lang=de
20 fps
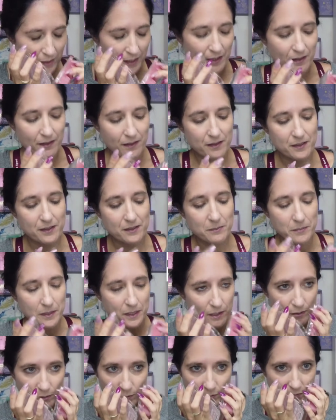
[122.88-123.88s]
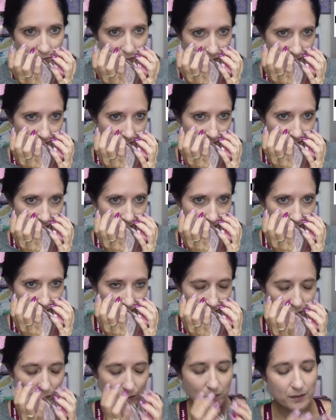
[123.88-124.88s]
Oh ja, das ist mein Duft.
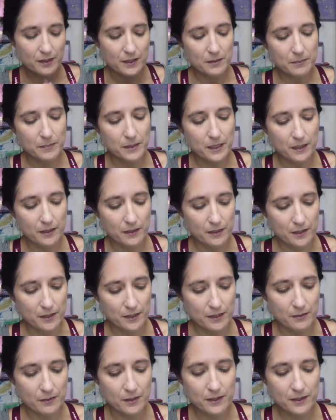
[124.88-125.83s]
So was mag ich.